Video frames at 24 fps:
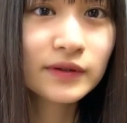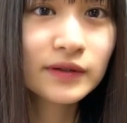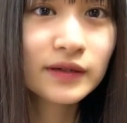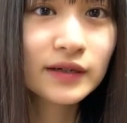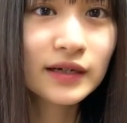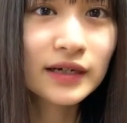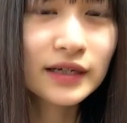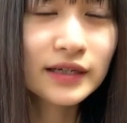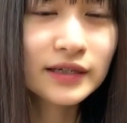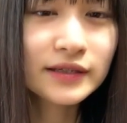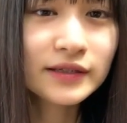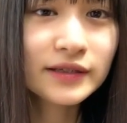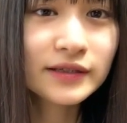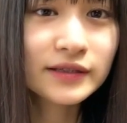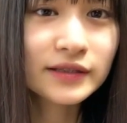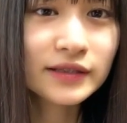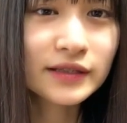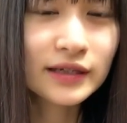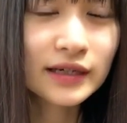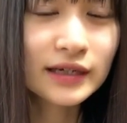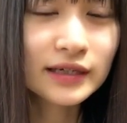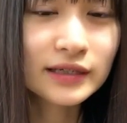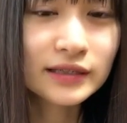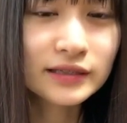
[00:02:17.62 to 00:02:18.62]
おはよ
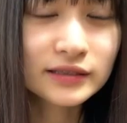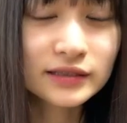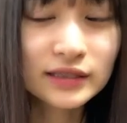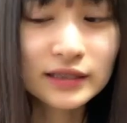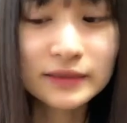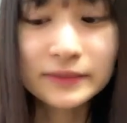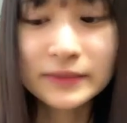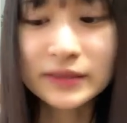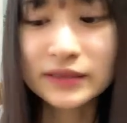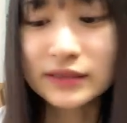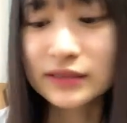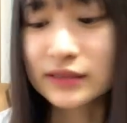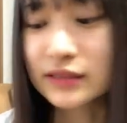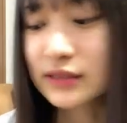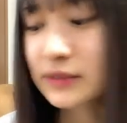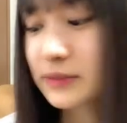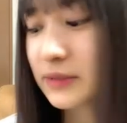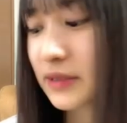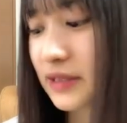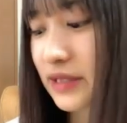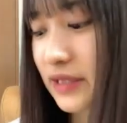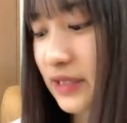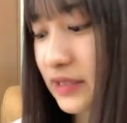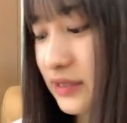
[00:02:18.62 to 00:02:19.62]
うございますいつも
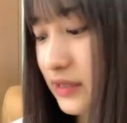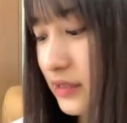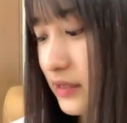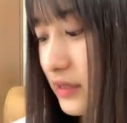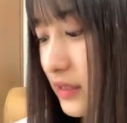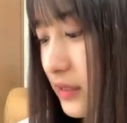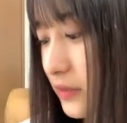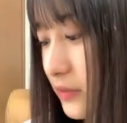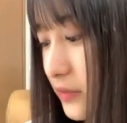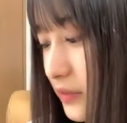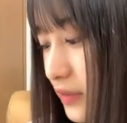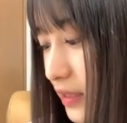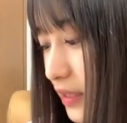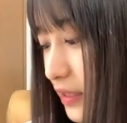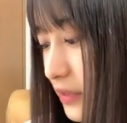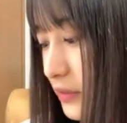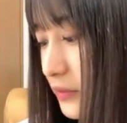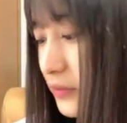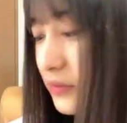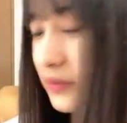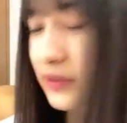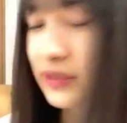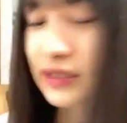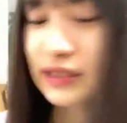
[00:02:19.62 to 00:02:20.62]
はね全然こんな早
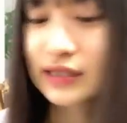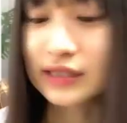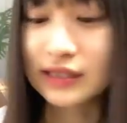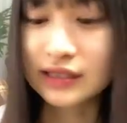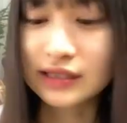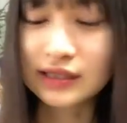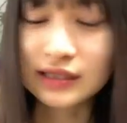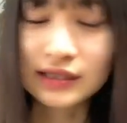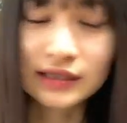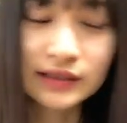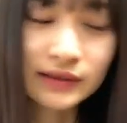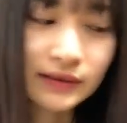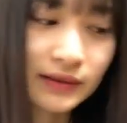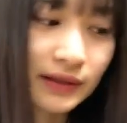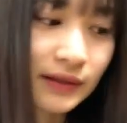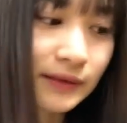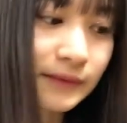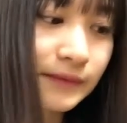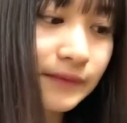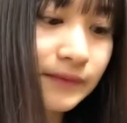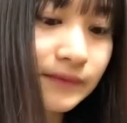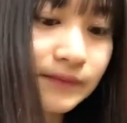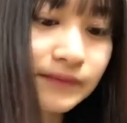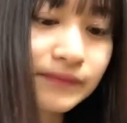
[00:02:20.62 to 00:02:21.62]
く起きれないんだけどね
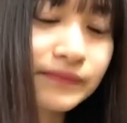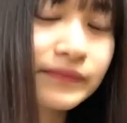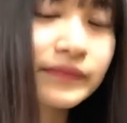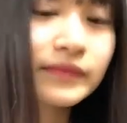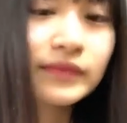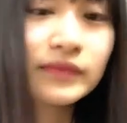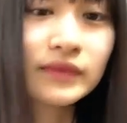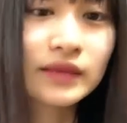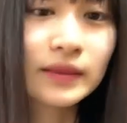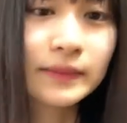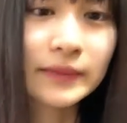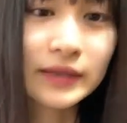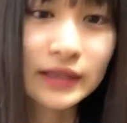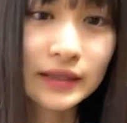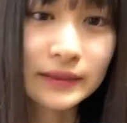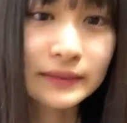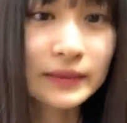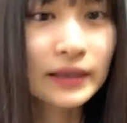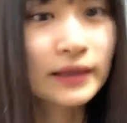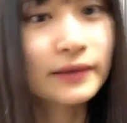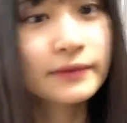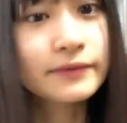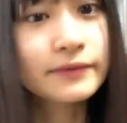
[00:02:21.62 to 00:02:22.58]
たまたま